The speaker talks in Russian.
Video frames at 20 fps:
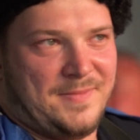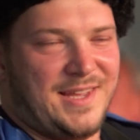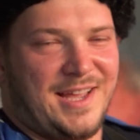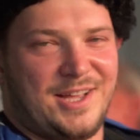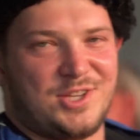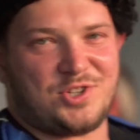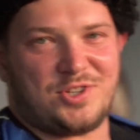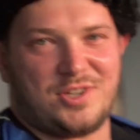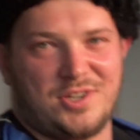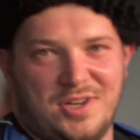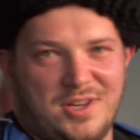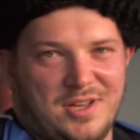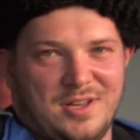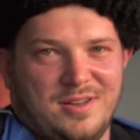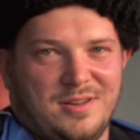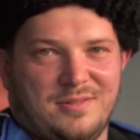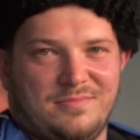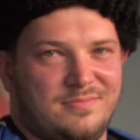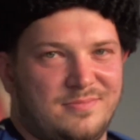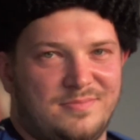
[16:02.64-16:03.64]
Это же.
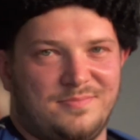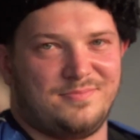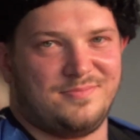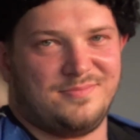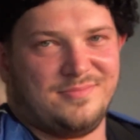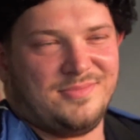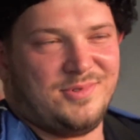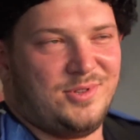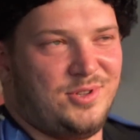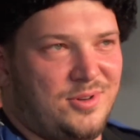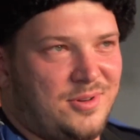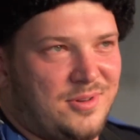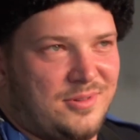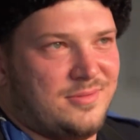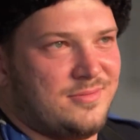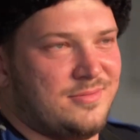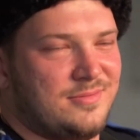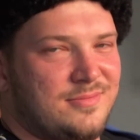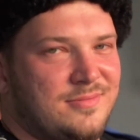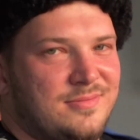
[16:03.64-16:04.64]
Э, ну,
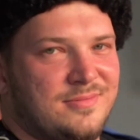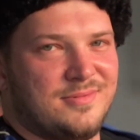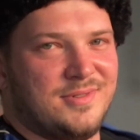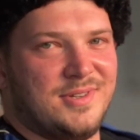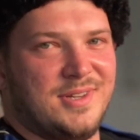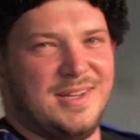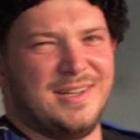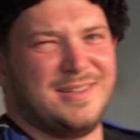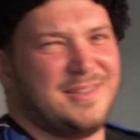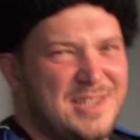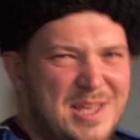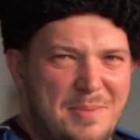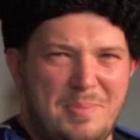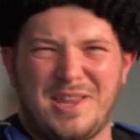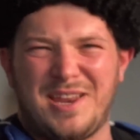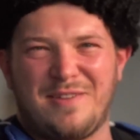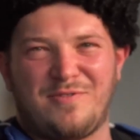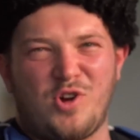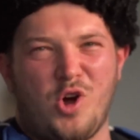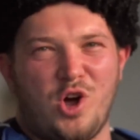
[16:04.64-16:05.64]
не
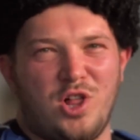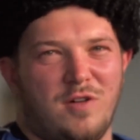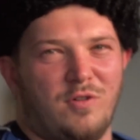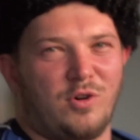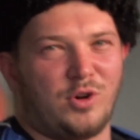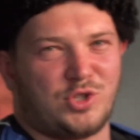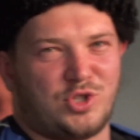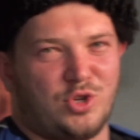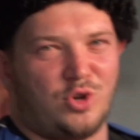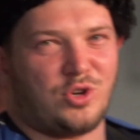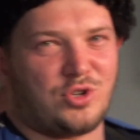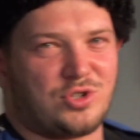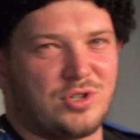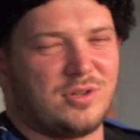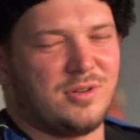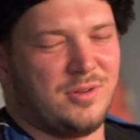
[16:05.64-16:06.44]
бери в голову, все.